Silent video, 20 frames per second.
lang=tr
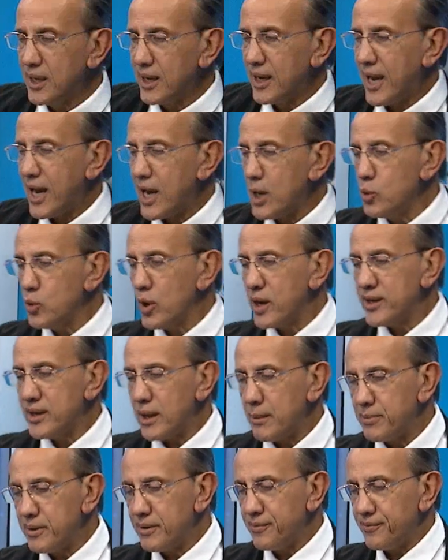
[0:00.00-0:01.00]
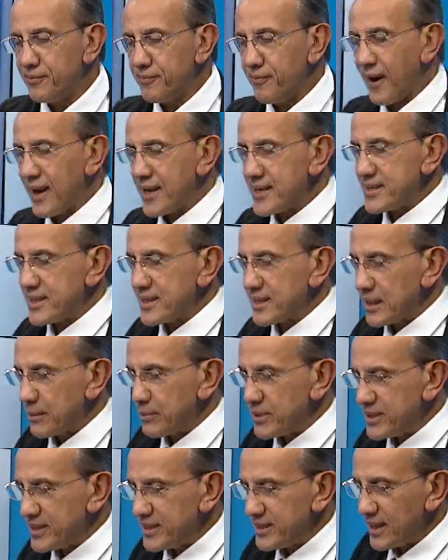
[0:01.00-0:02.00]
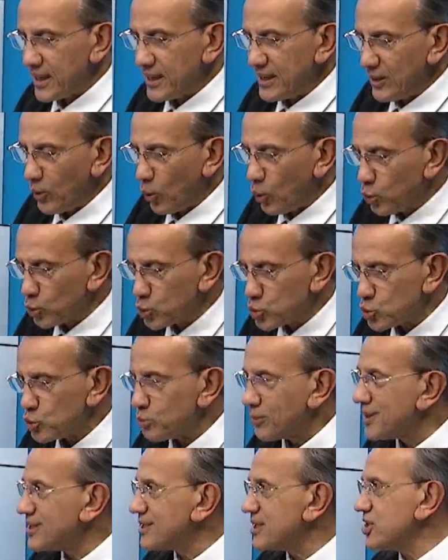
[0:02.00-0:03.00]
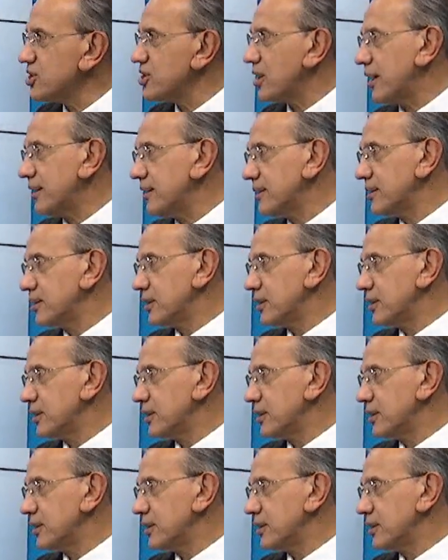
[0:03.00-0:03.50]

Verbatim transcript: Eylül ayına bir faiz indirmesinin yeni oluşturması şart